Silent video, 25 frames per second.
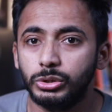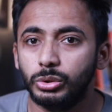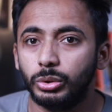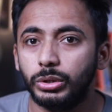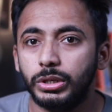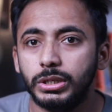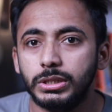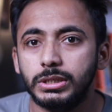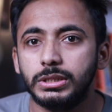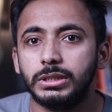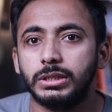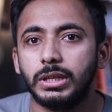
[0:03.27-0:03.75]
जो
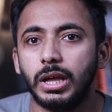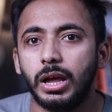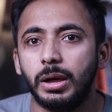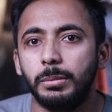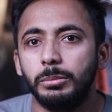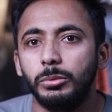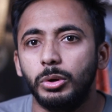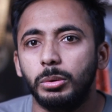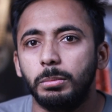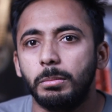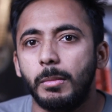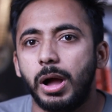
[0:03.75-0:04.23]
कि जिसका हम
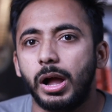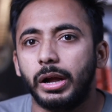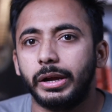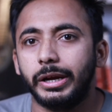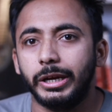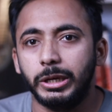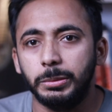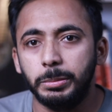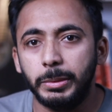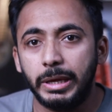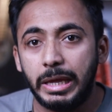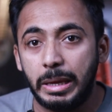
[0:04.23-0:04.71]
लोग
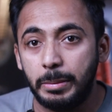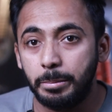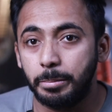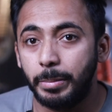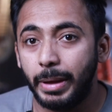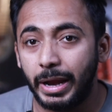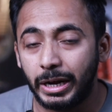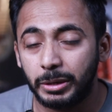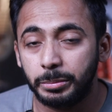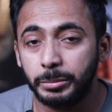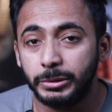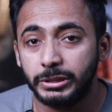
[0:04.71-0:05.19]
मार्केट में
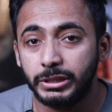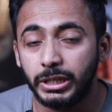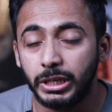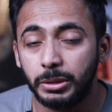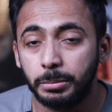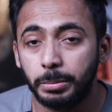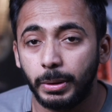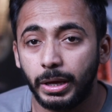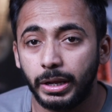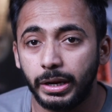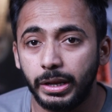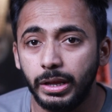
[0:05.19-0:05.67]
इंपैक्ट भी देख
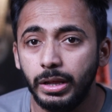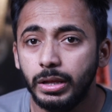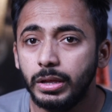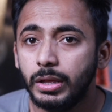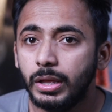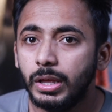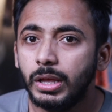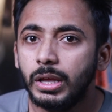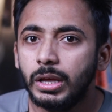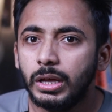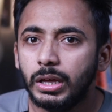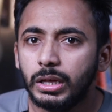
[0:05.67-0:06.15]
पा रहे
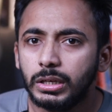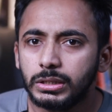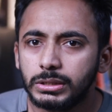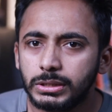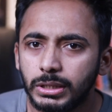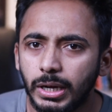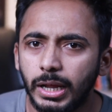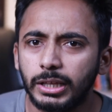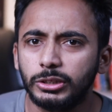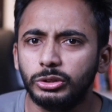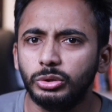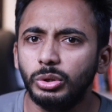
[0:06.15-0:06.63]
हैं
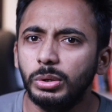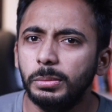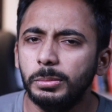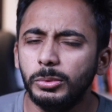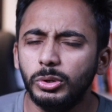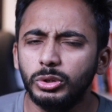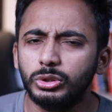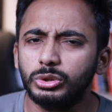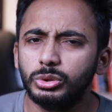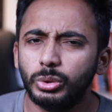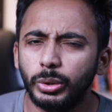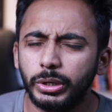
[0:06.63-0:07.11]
रात को हम
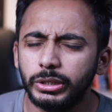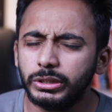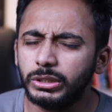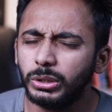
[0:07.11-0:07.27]
लोग सोए